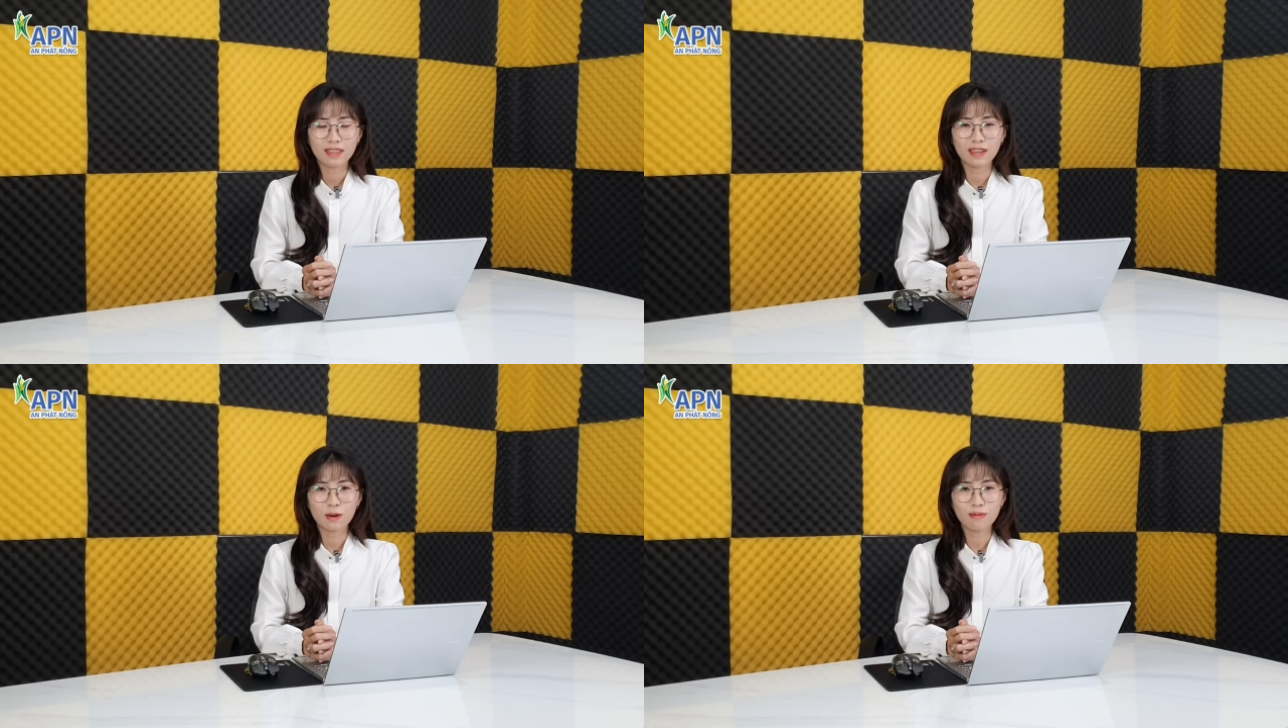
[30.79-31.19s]

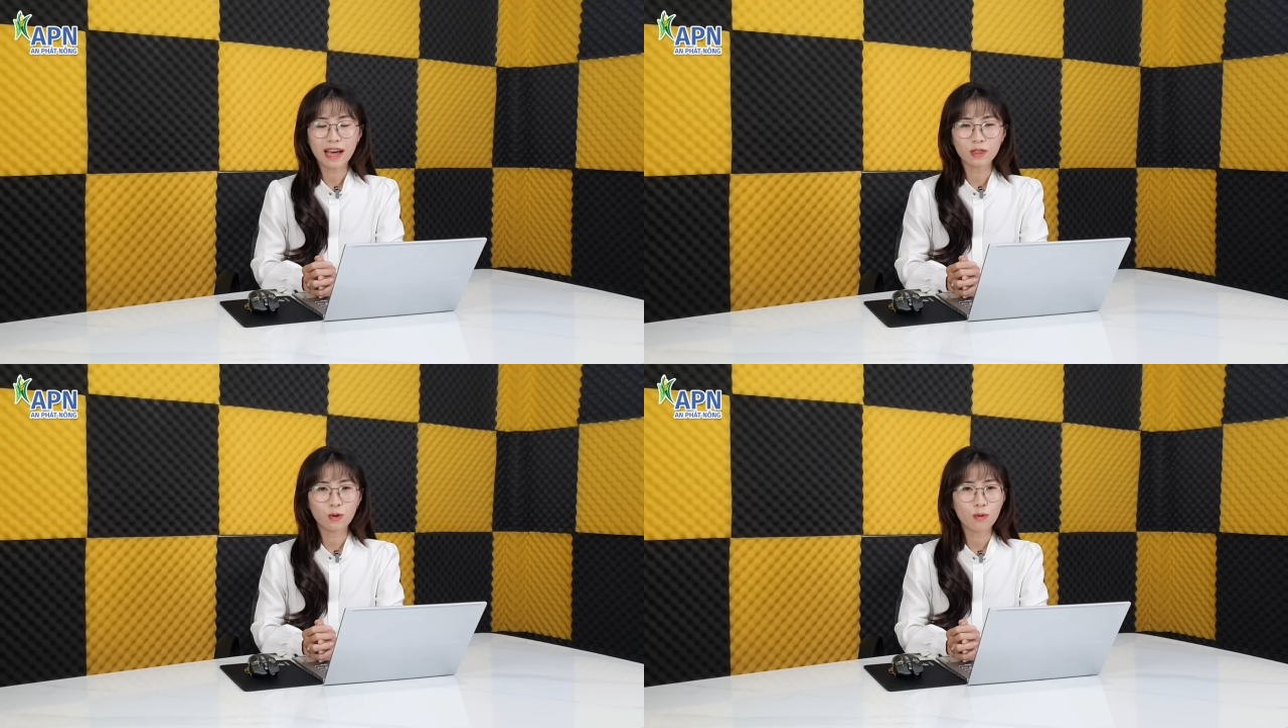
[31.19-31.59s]
thì
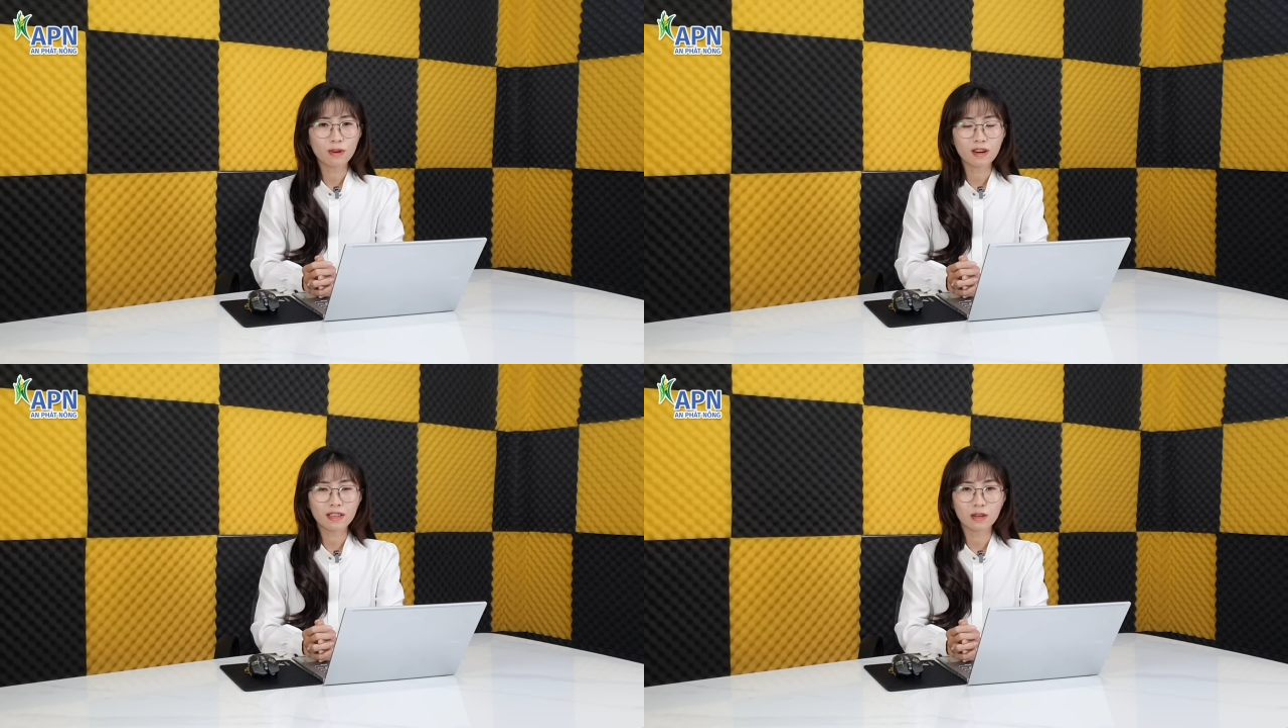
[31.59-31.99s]
cũng đã thu
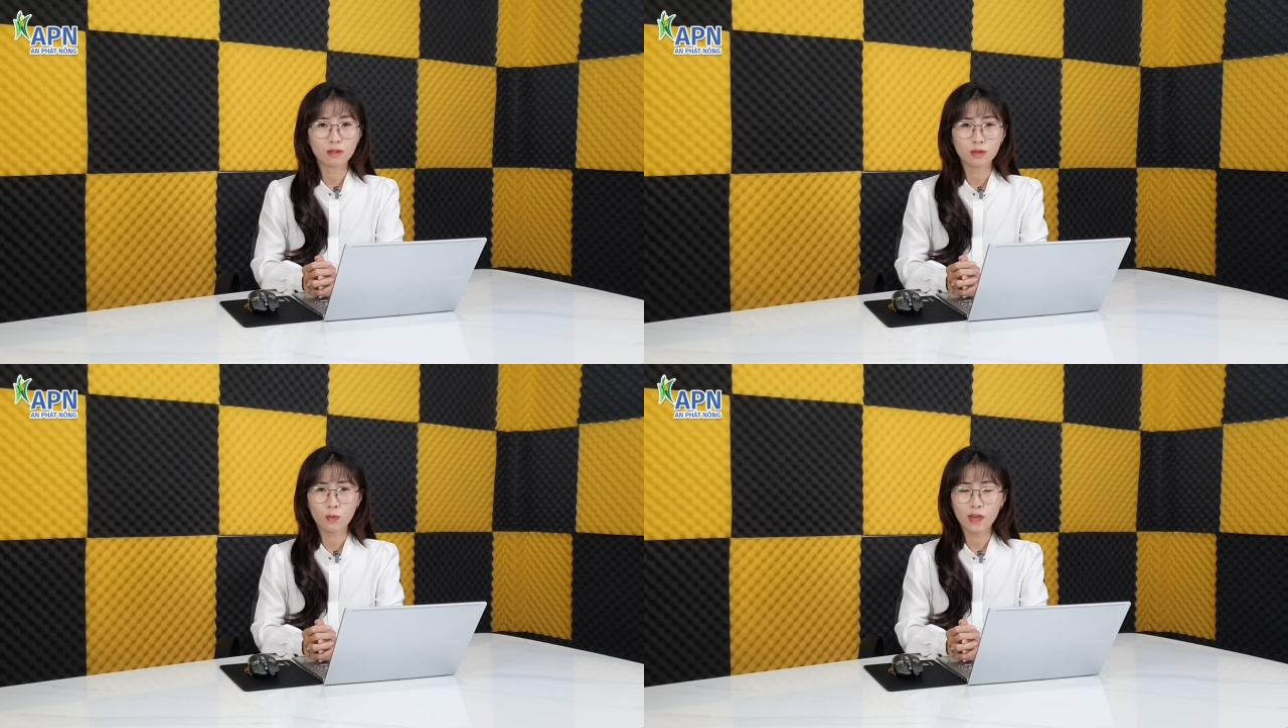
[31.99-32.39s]
hút rất là
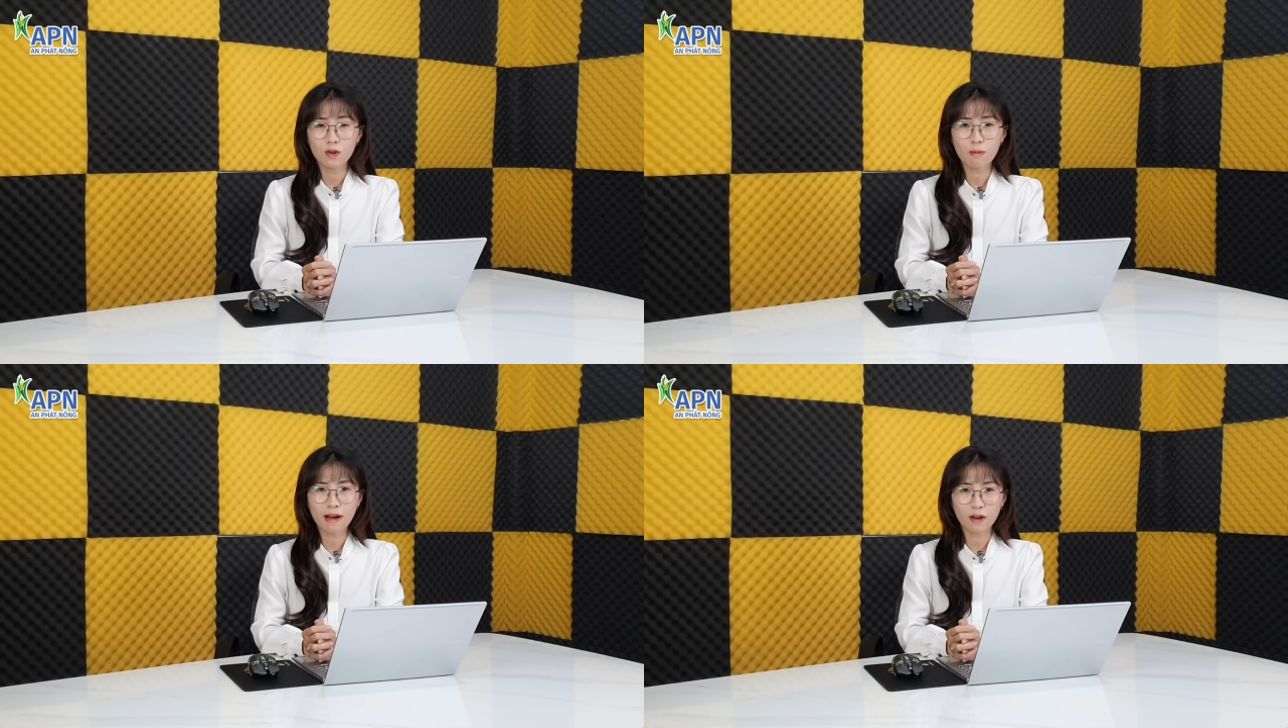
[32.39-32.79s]
nhiều sự chú
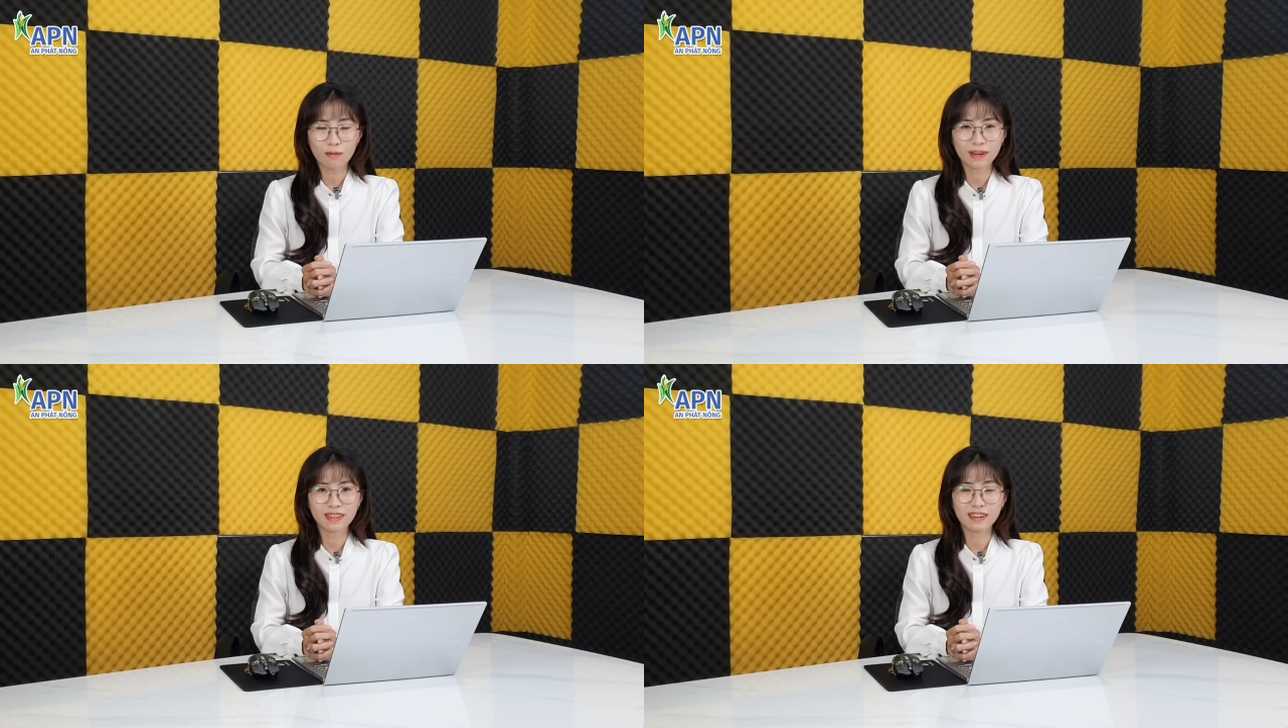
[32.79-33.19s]
ý của bà
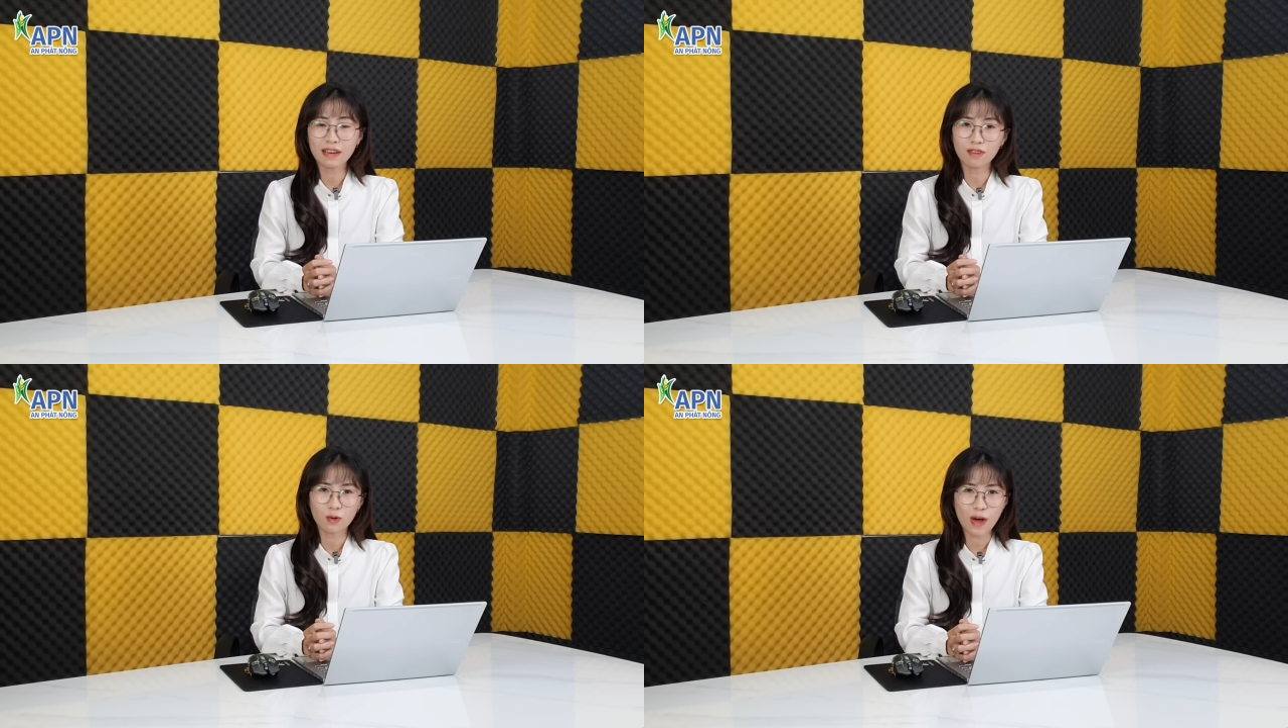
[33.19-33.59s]
con mình
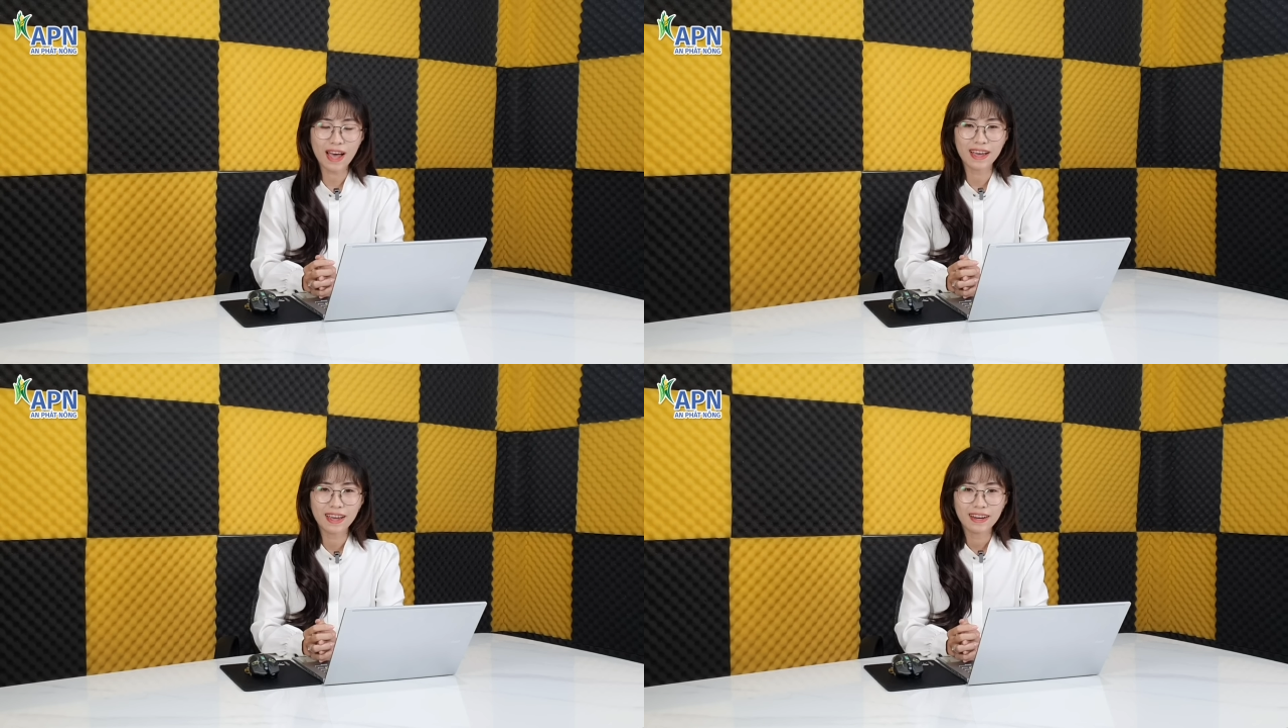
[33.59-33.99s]
những ngày vừa
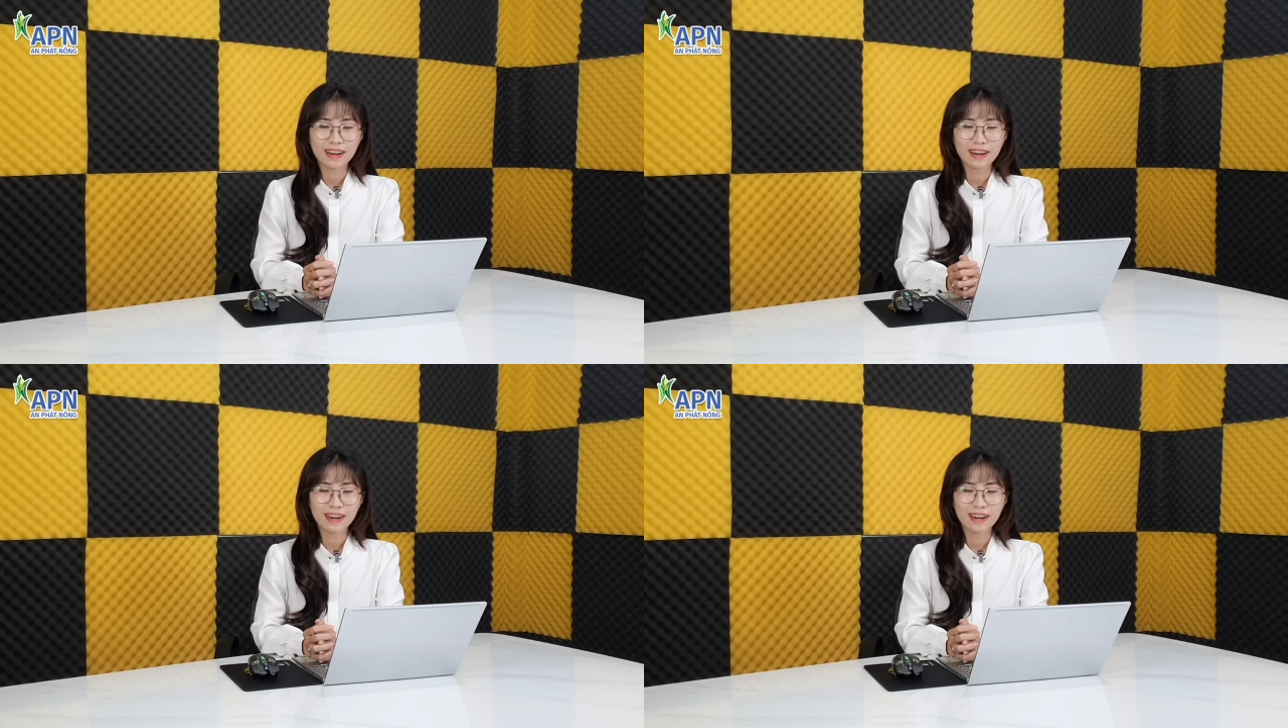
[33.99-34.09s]
qua.